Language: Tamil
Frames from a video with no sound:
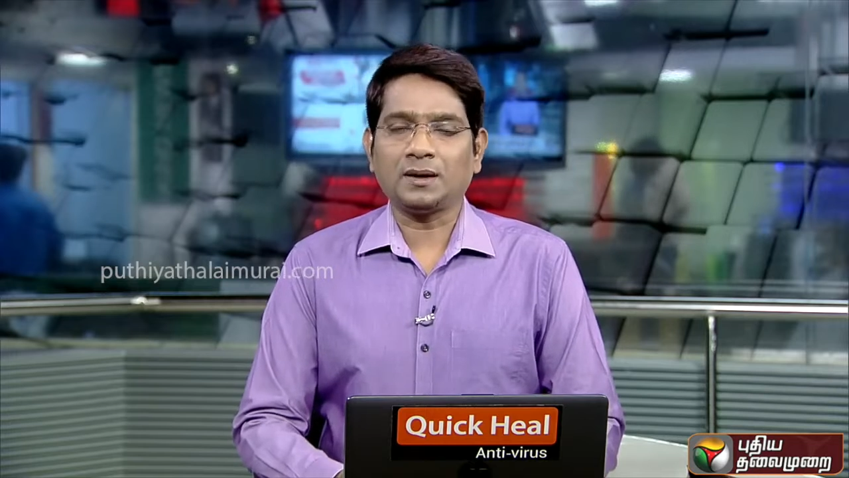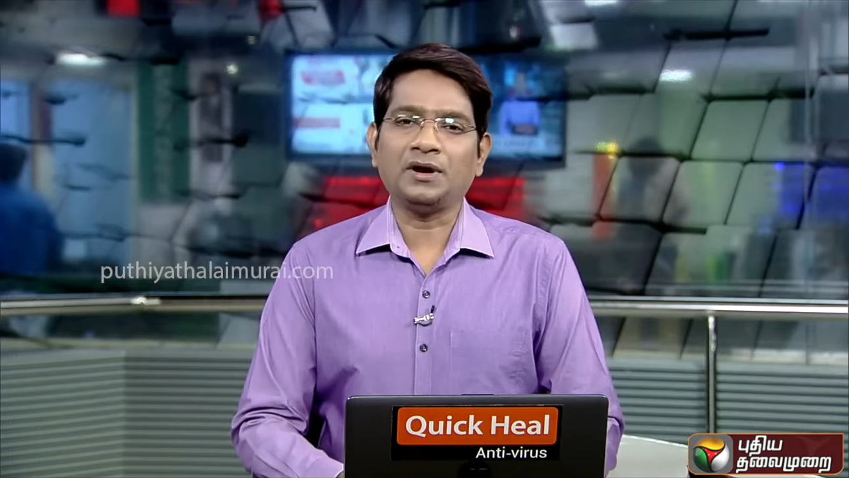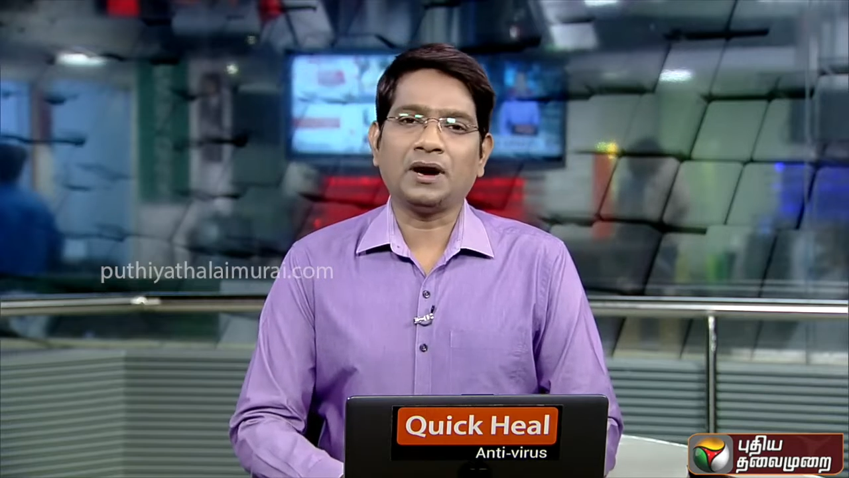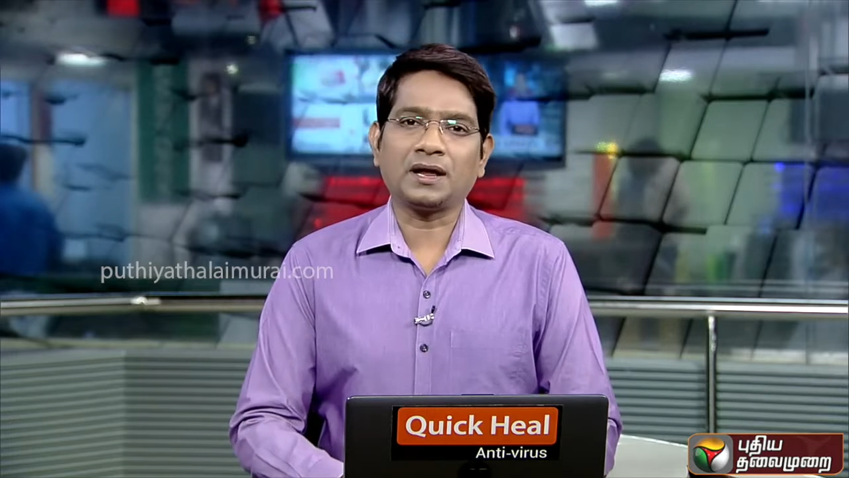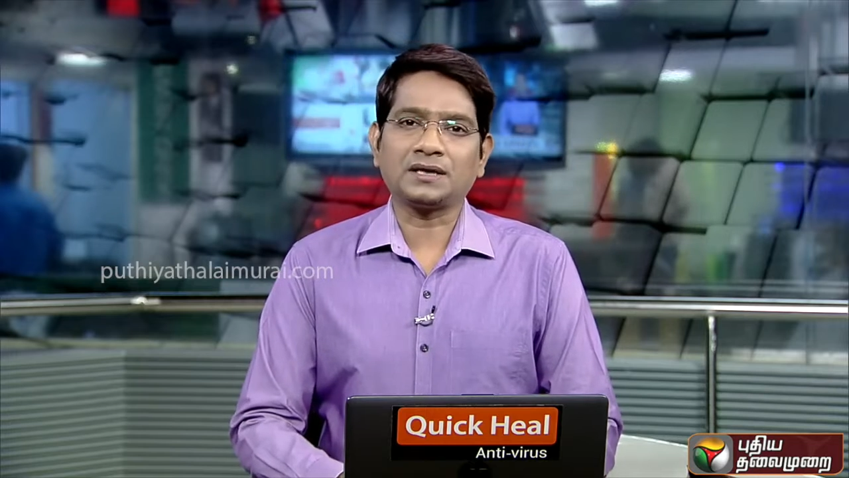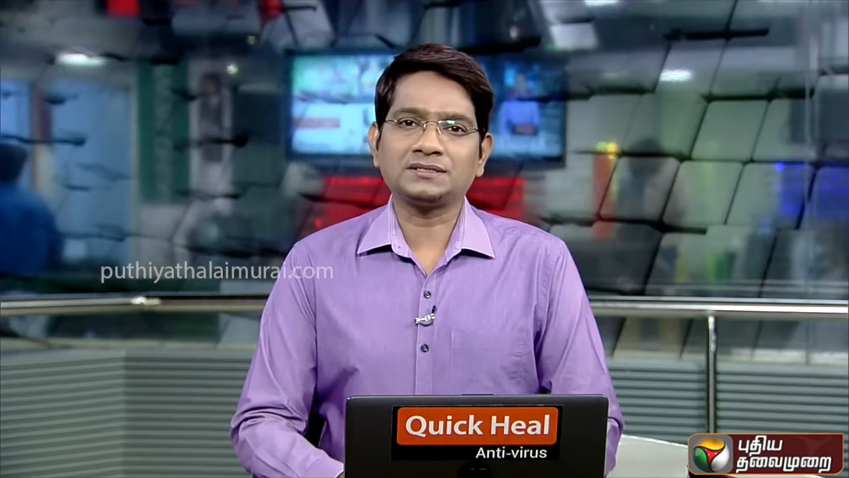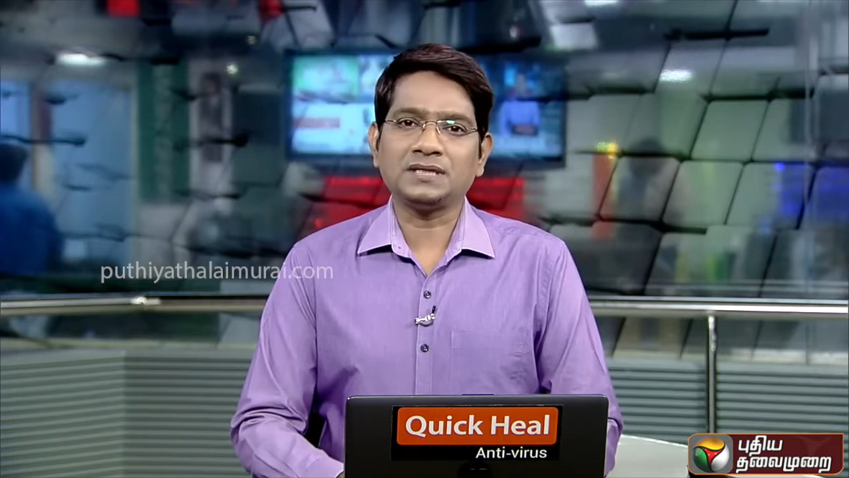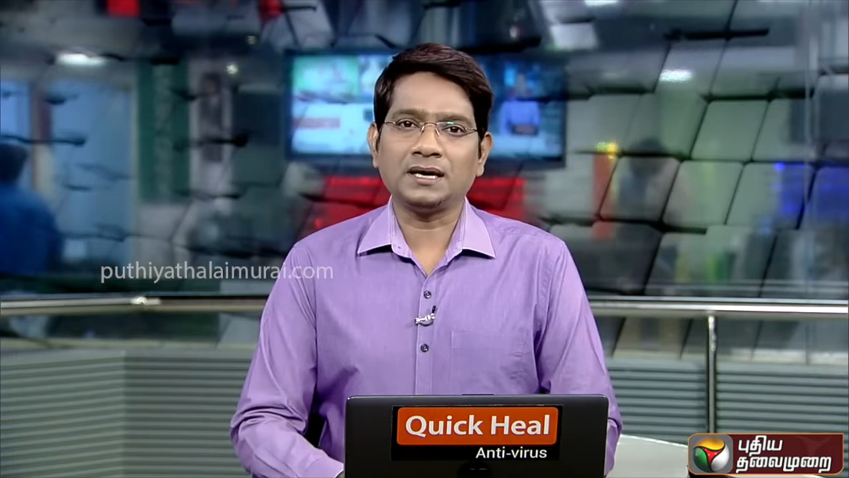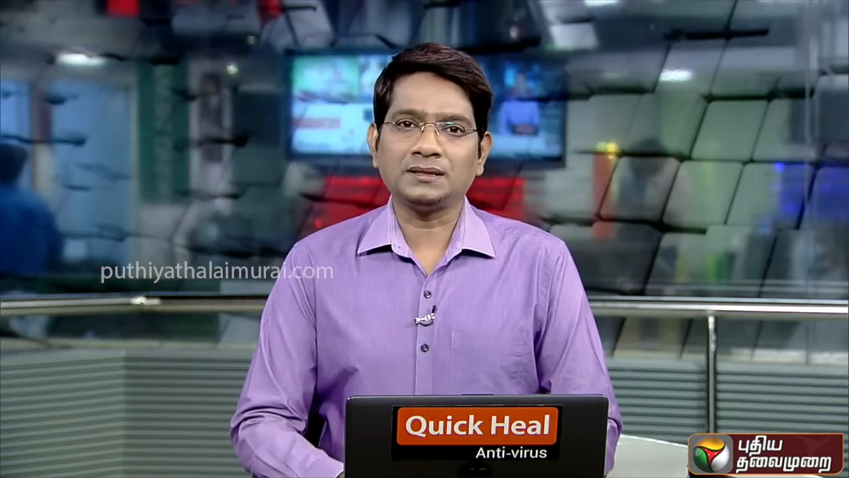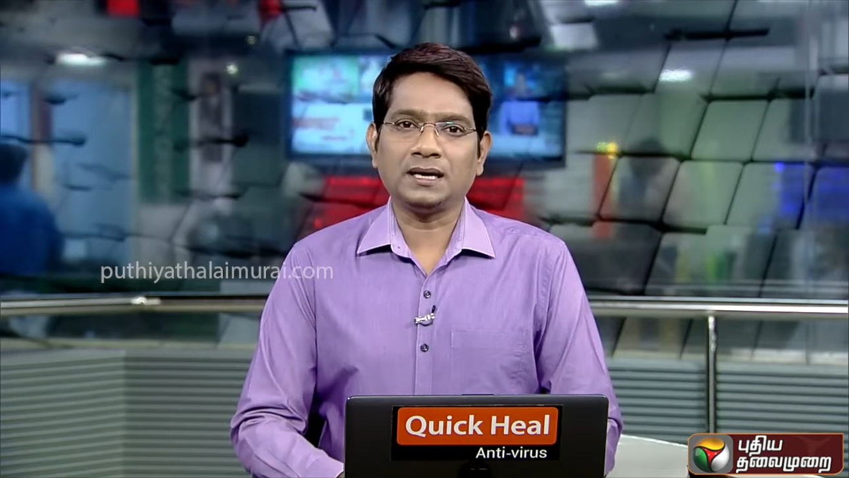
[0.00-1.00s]
தமிழ்நாடு அரசு
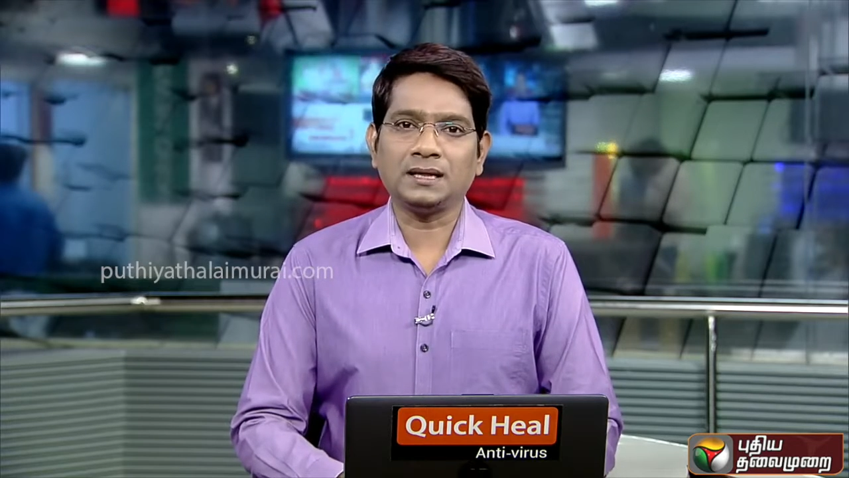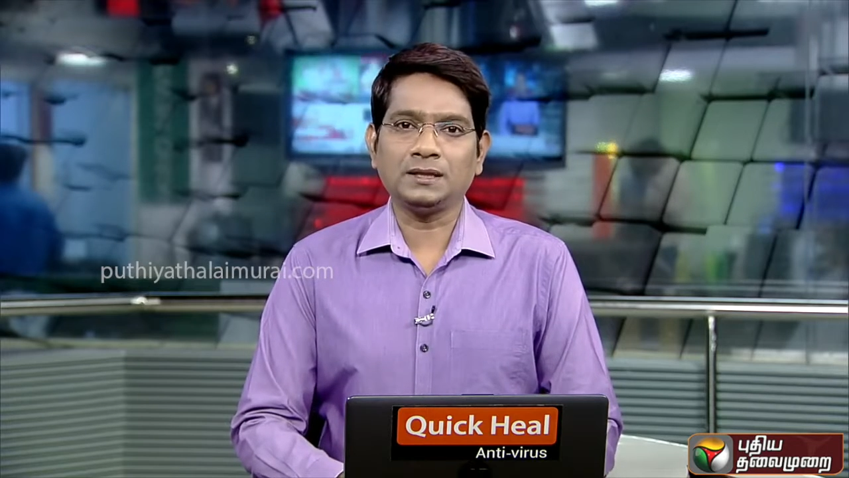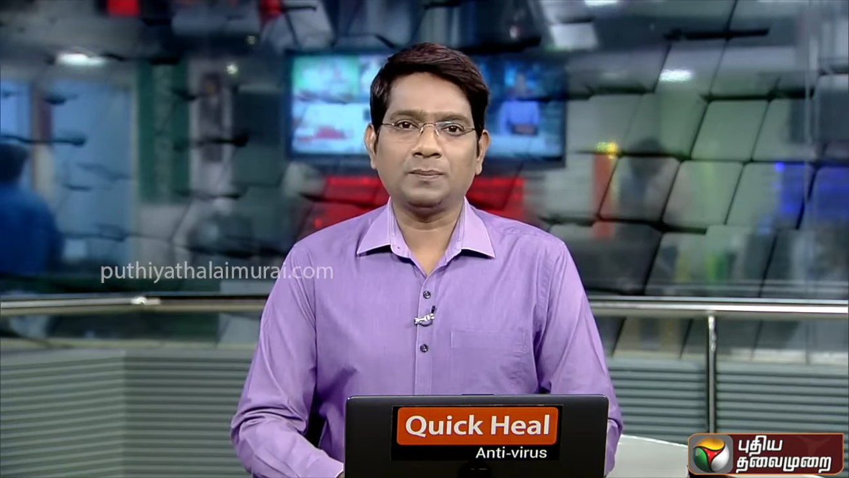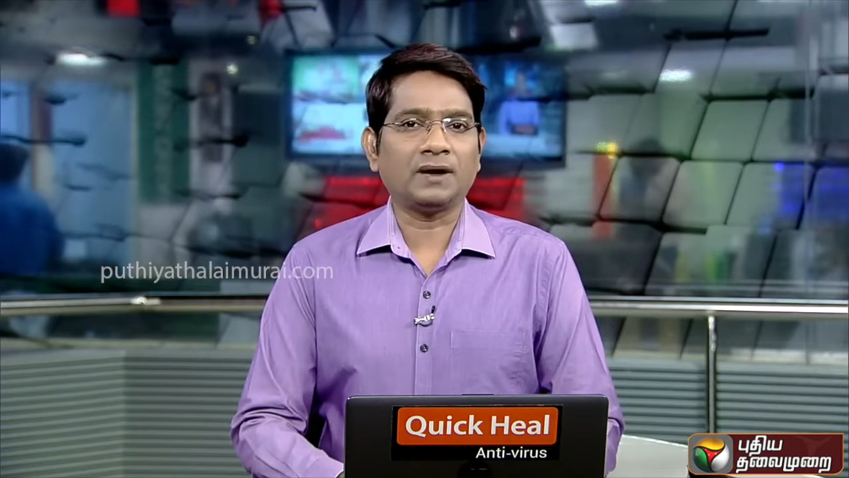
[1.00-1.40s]
அடுத்தடுத்து